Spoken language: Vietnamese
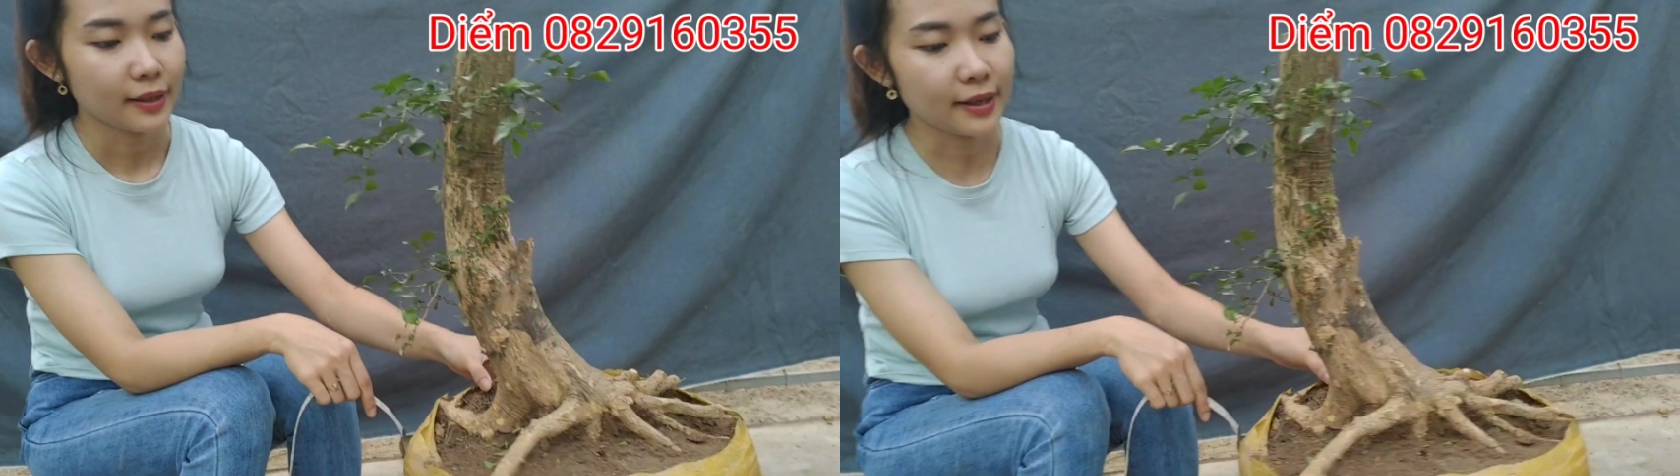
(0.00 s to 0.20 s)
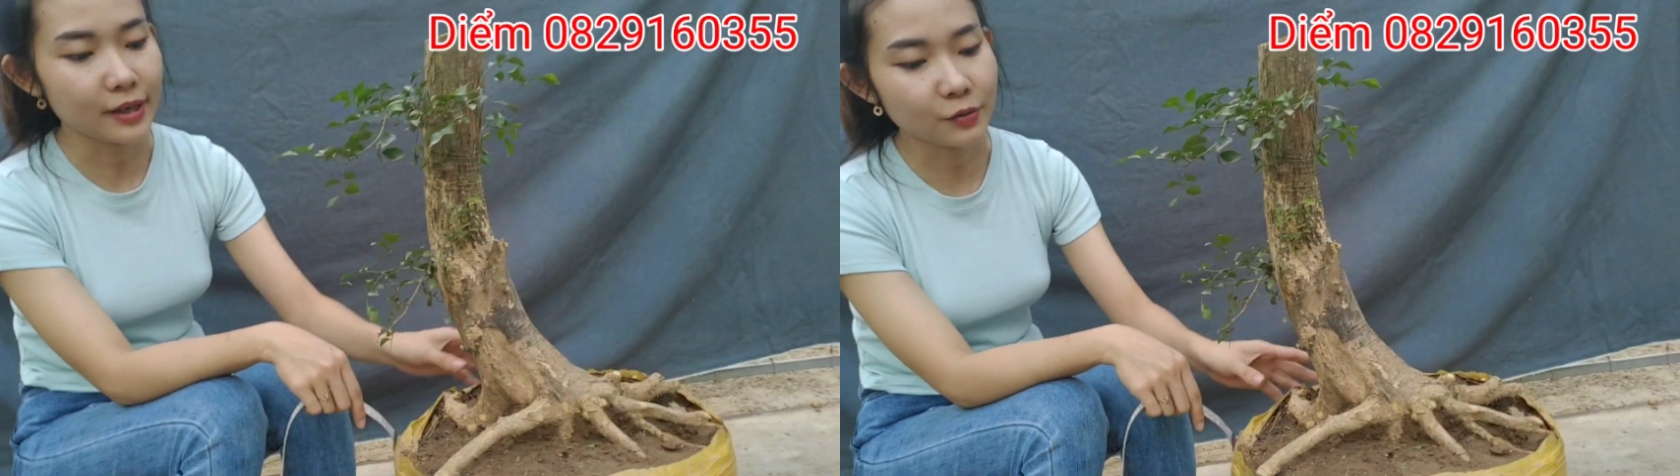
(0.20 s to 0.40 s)

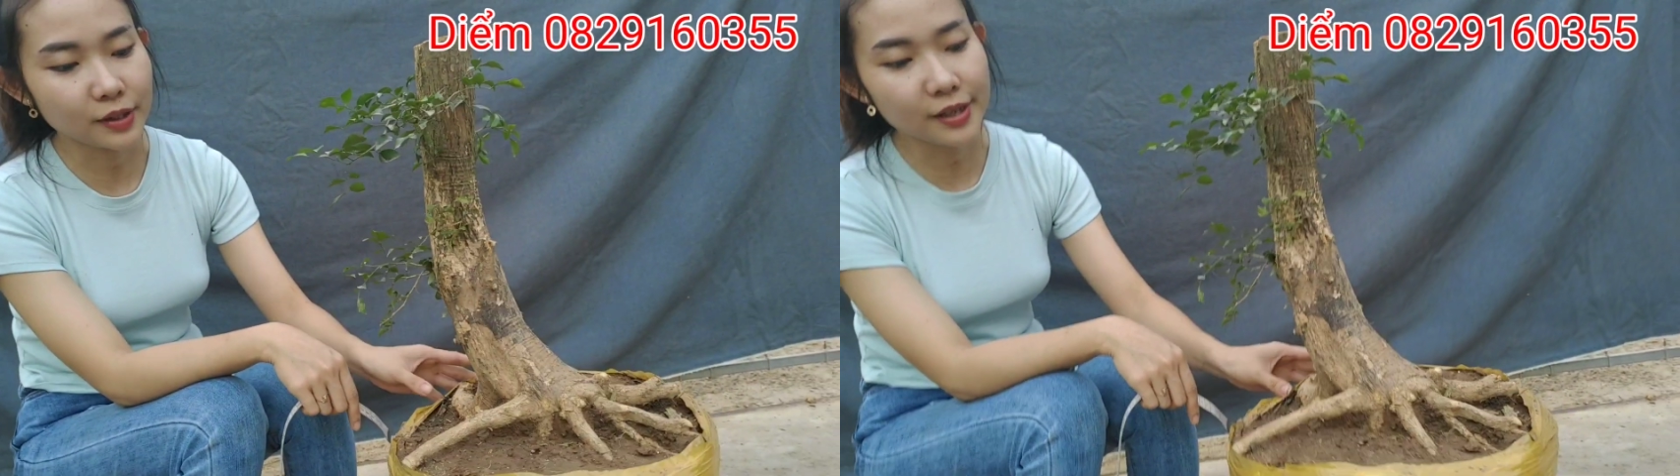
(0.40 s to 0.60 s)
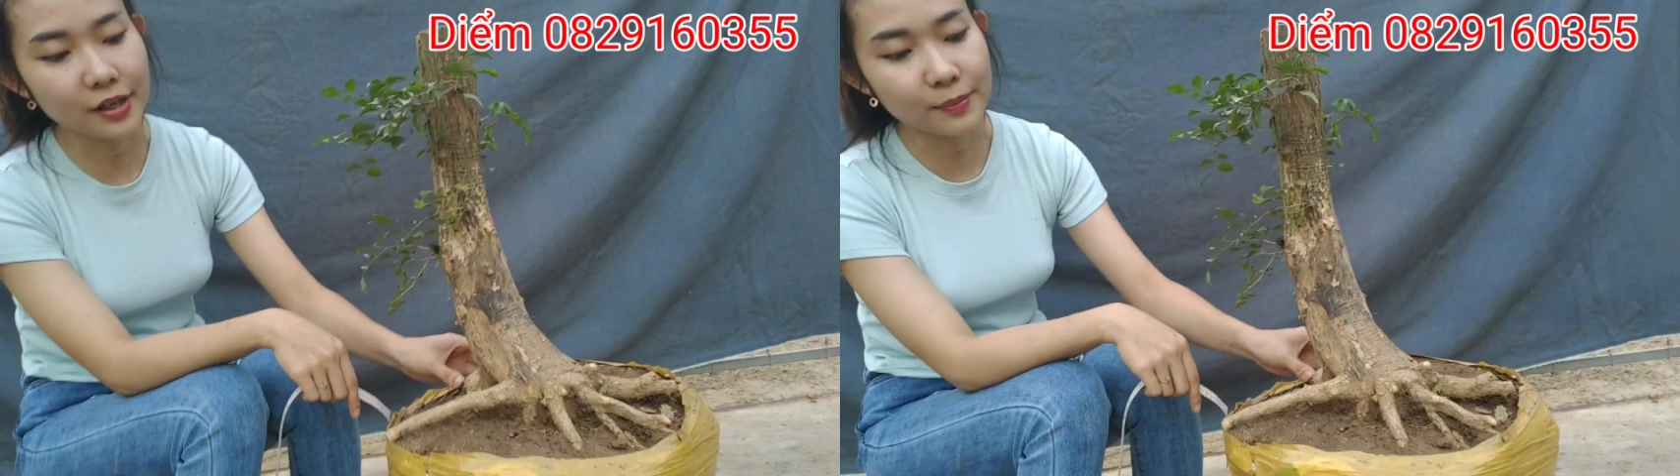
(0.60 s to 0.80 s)
cây
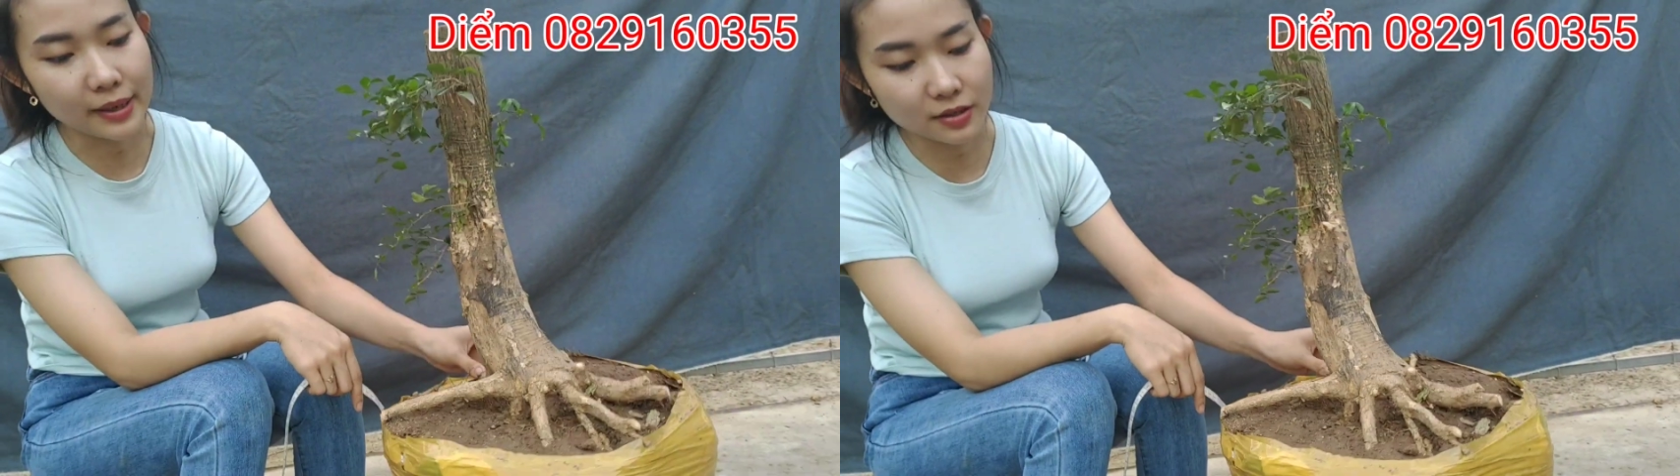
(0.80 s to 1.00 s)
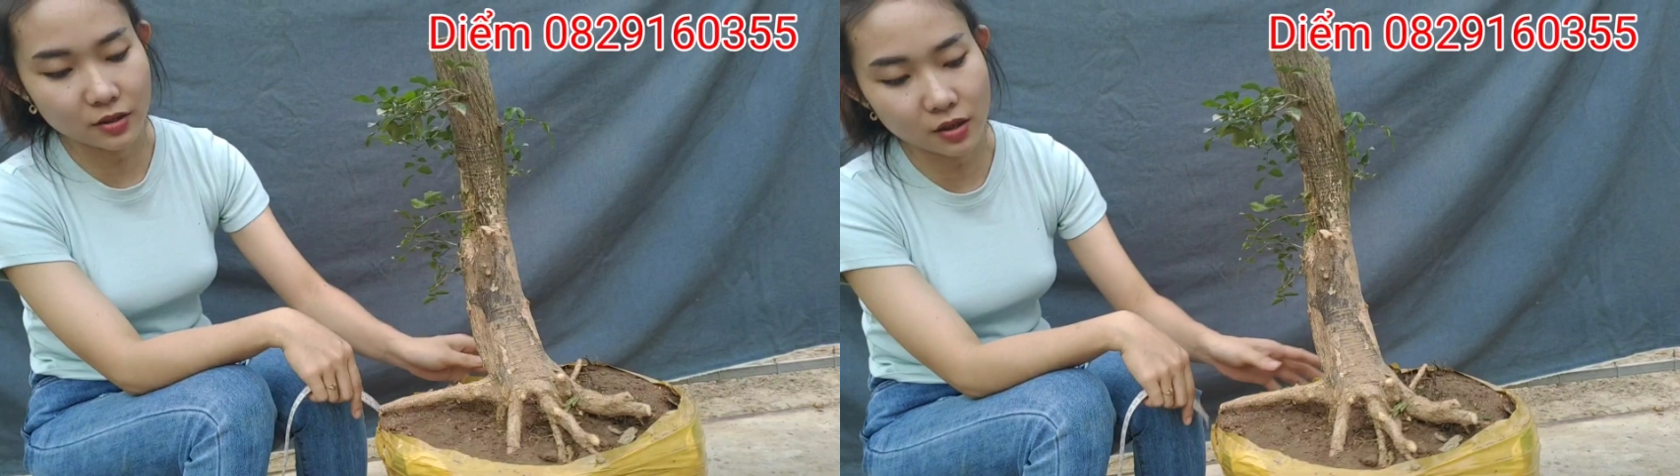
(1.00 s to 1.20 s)
đầu tiên
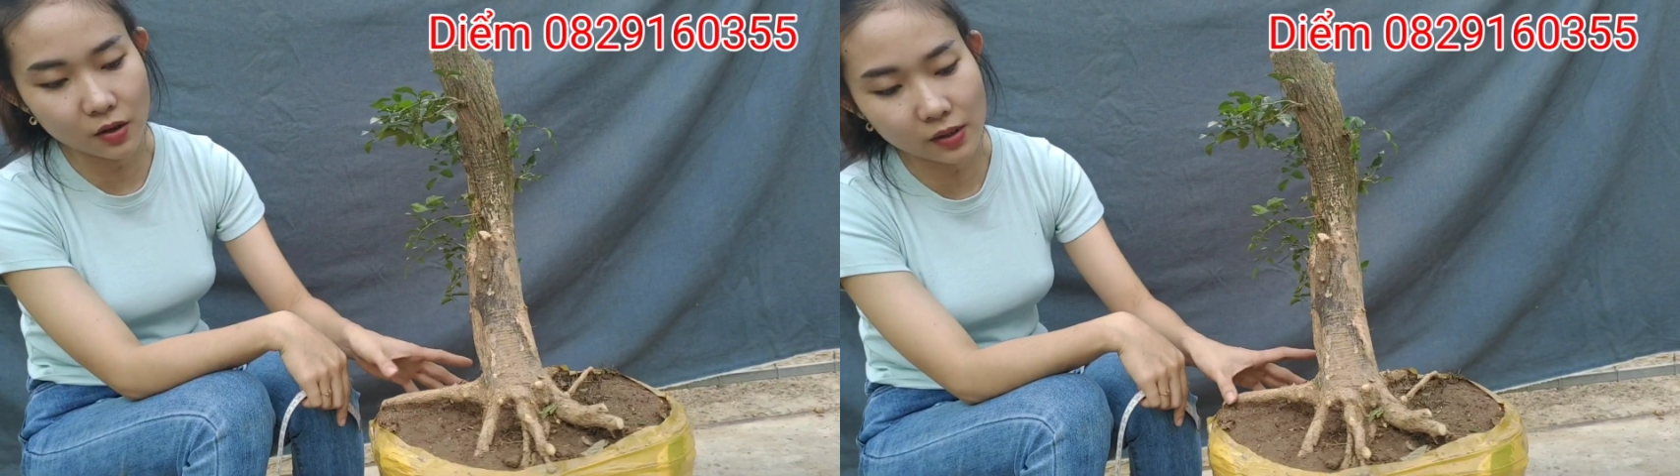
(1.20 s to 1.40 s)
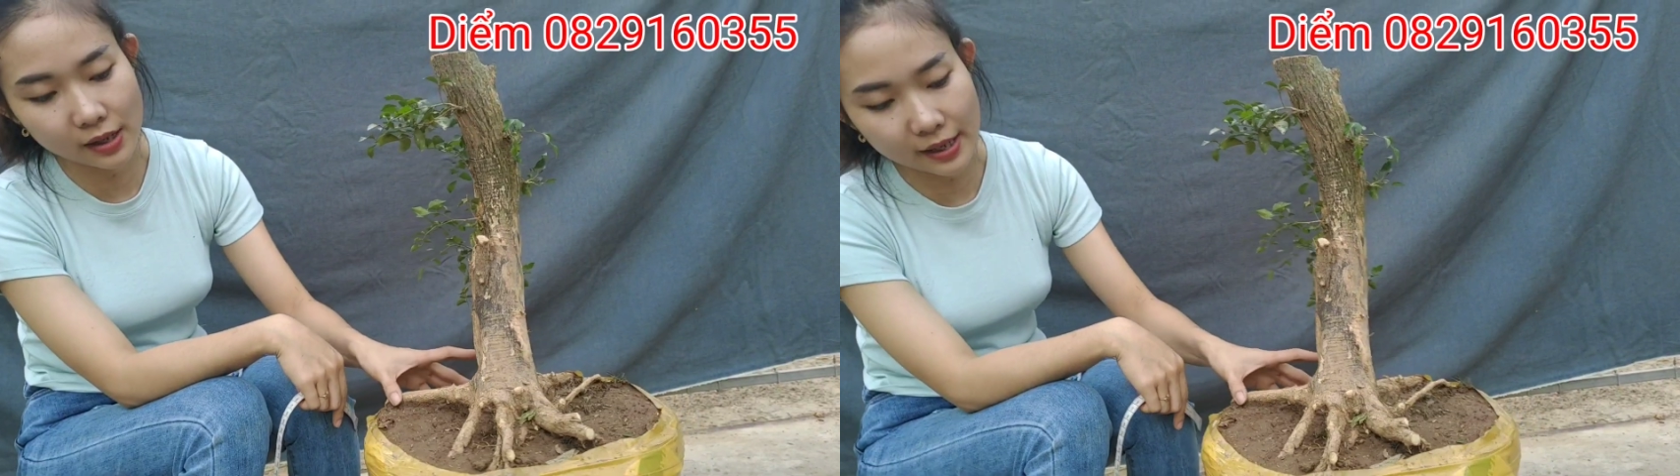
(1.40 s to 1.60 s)
có mã
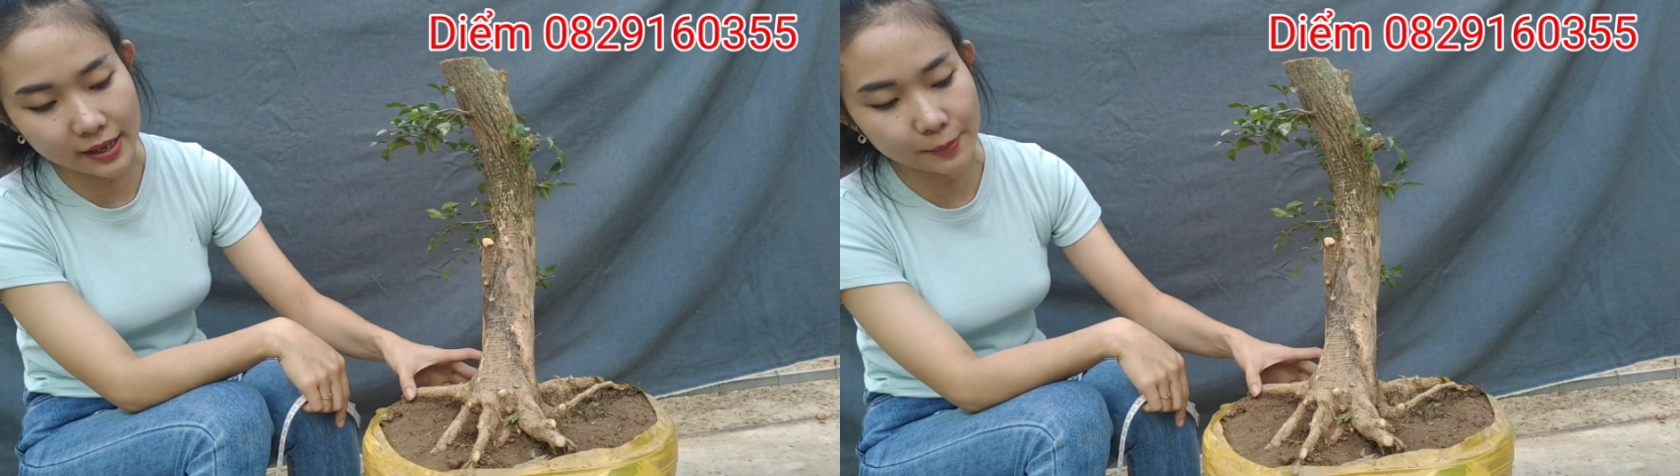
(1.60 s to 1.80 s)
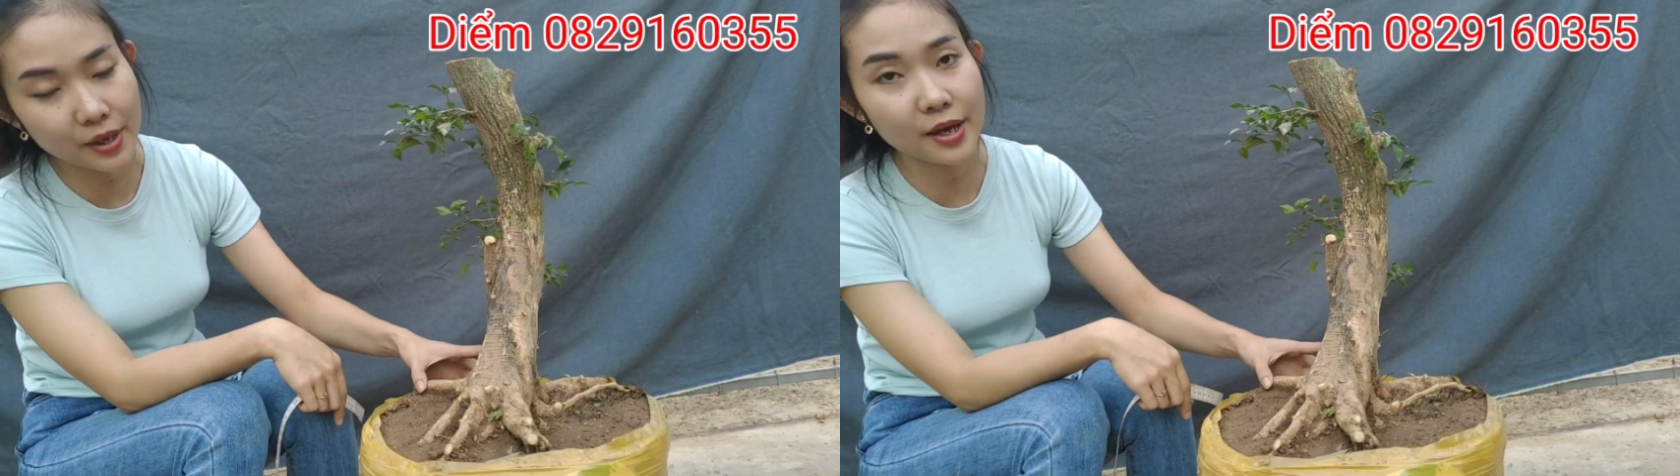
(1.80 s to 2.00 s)
số là